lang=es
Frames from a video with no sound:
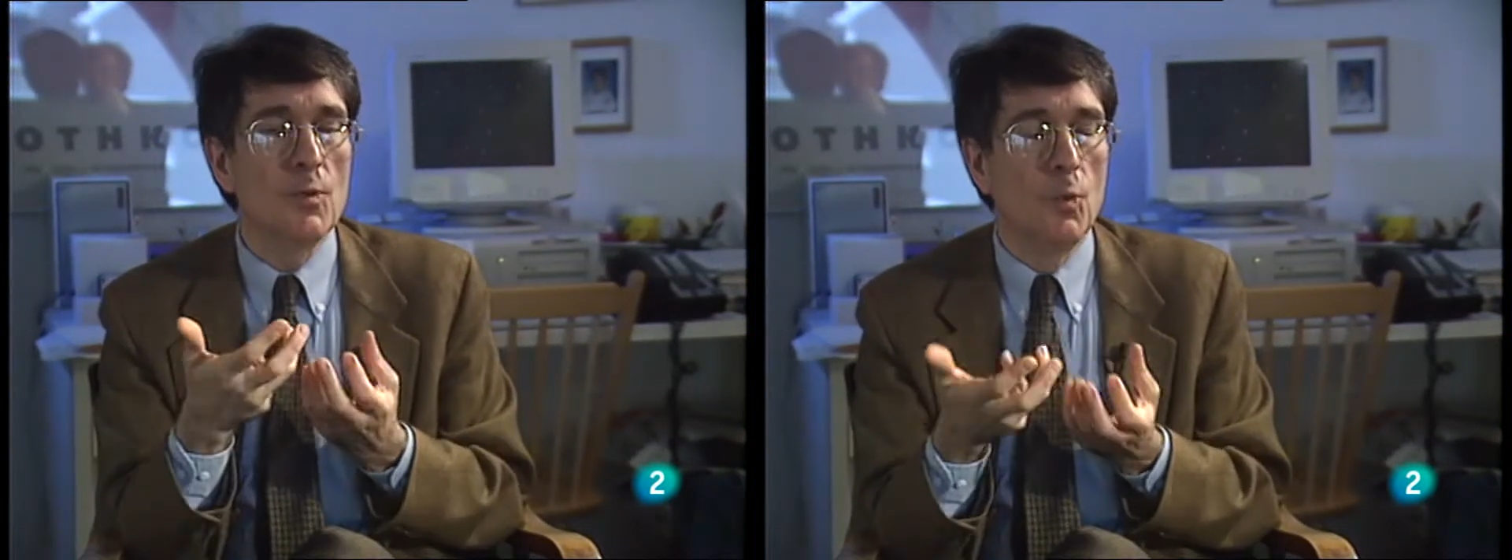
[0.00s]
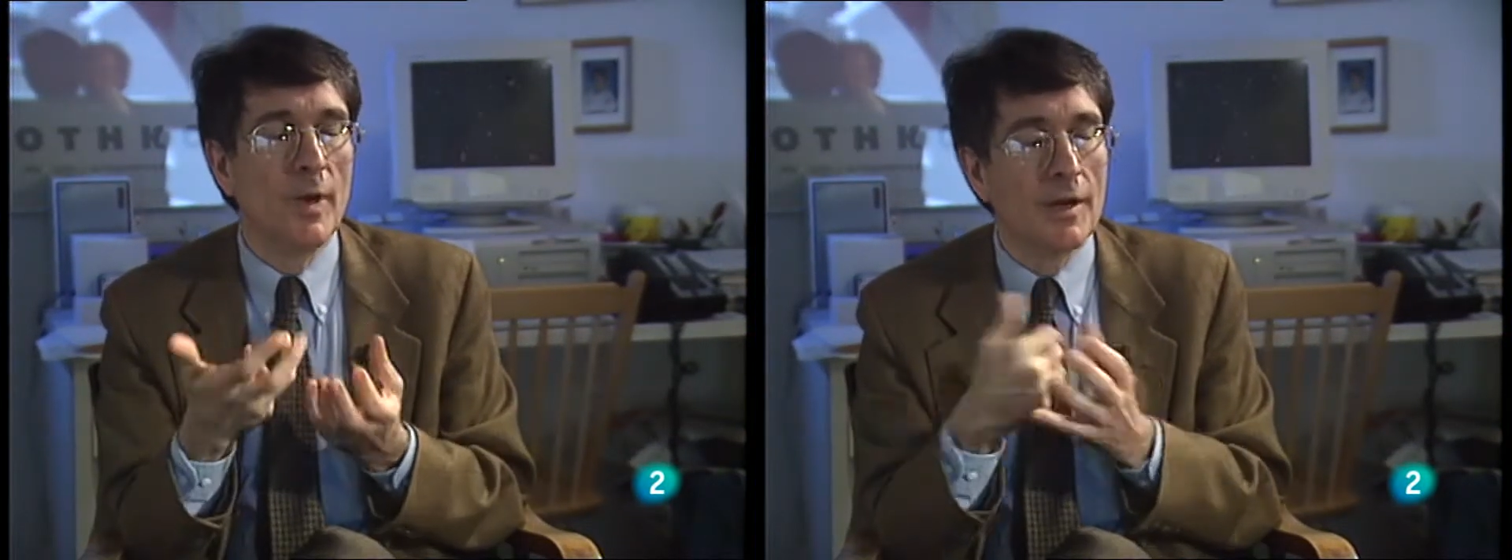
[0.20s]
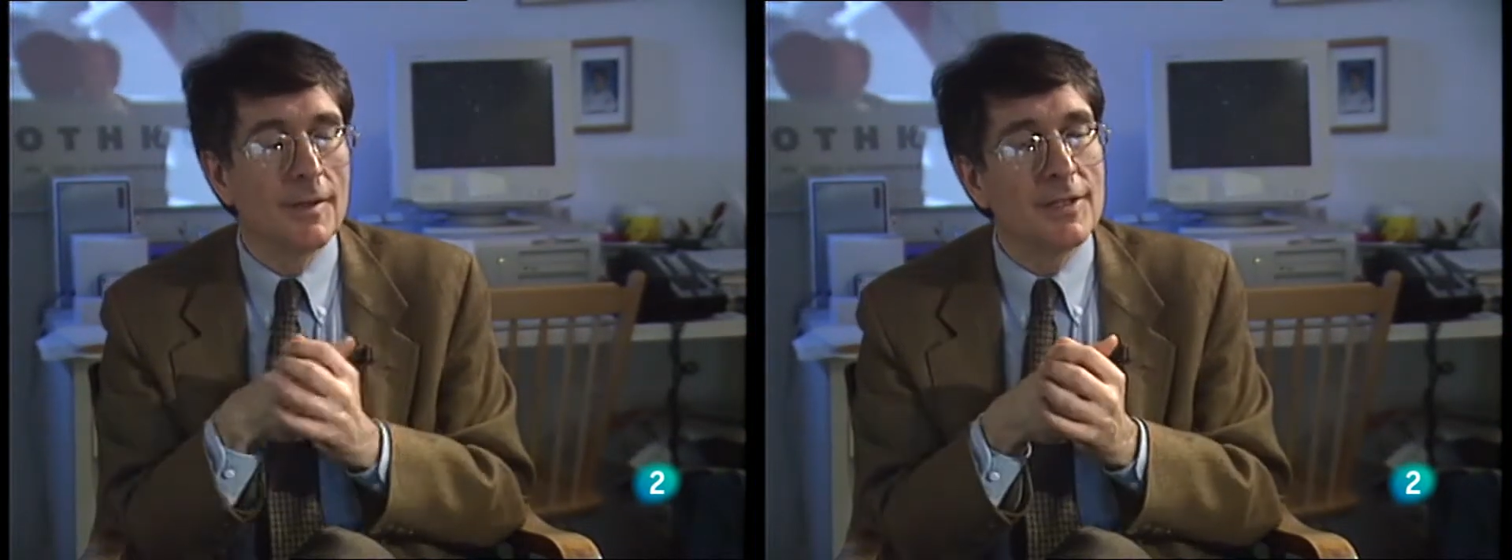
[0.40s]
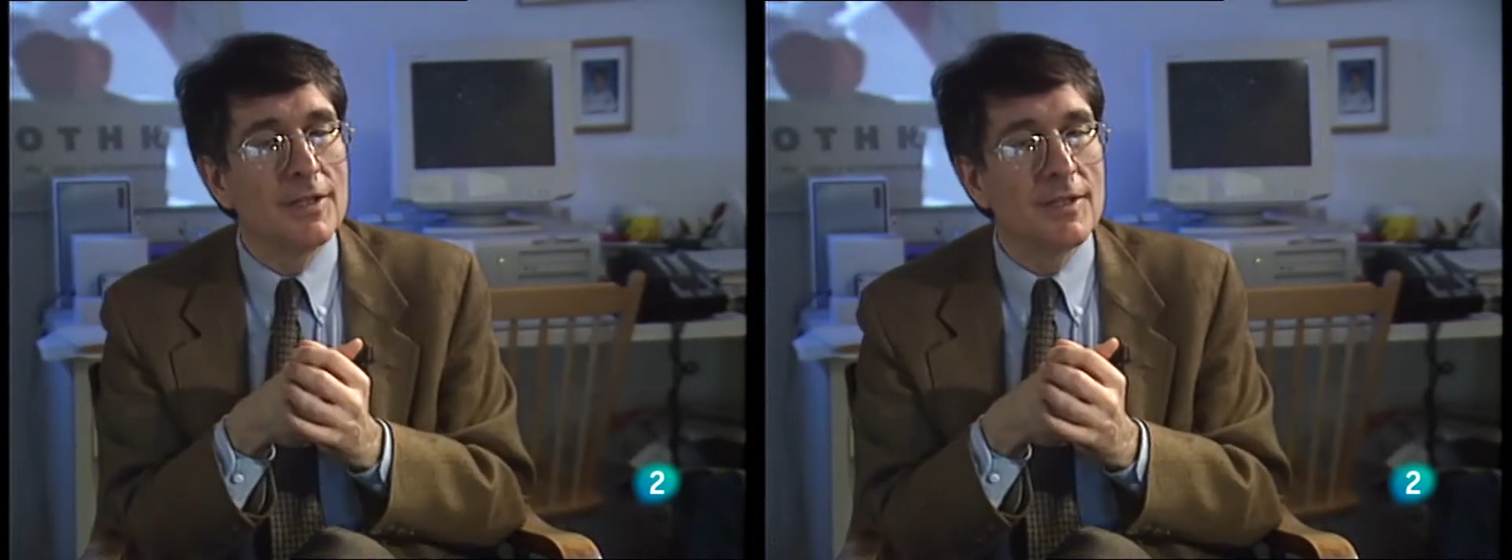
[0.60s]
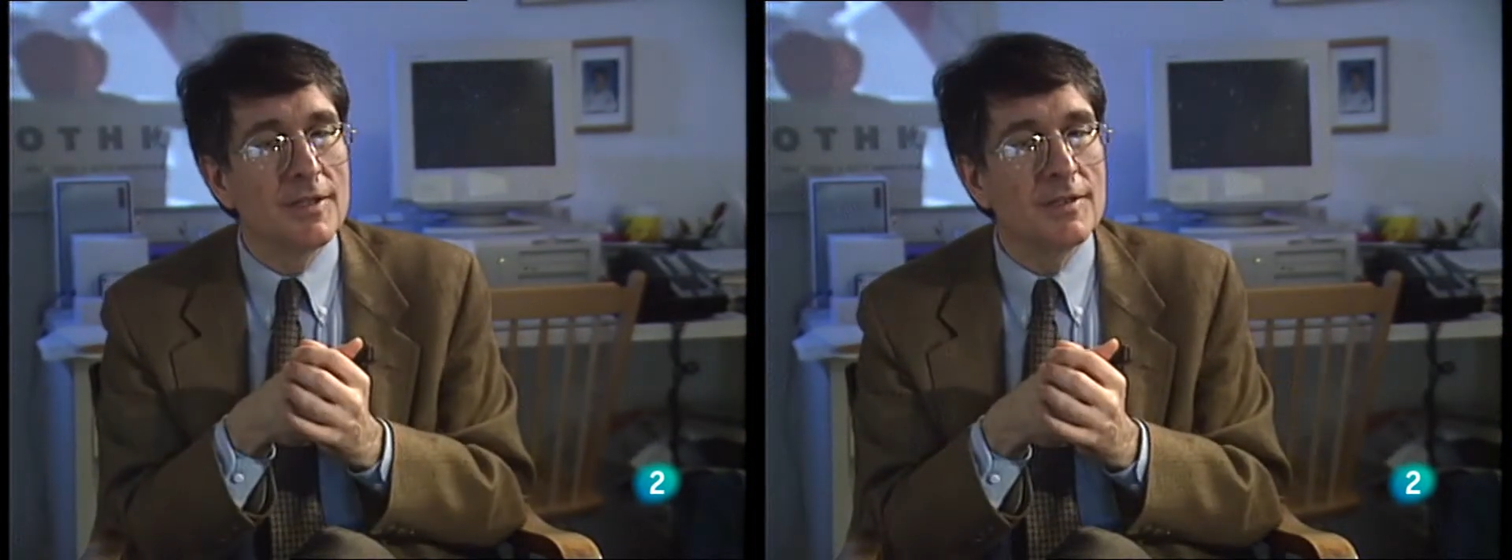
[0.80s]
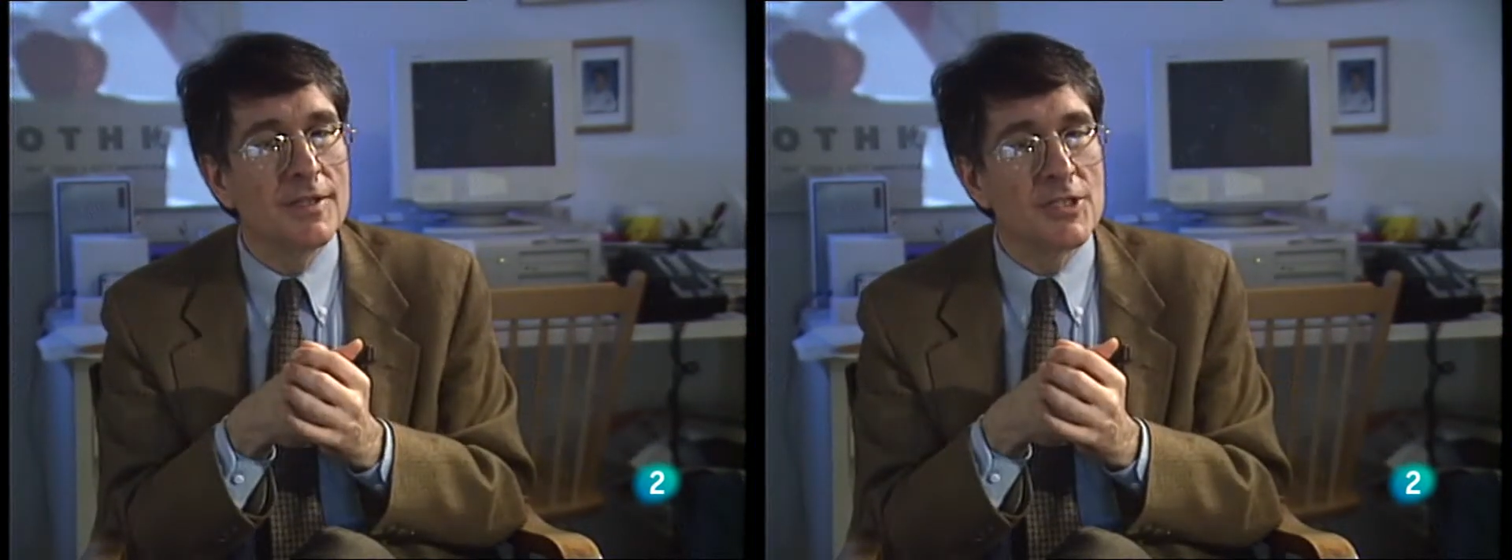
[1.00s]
de aprender y dice,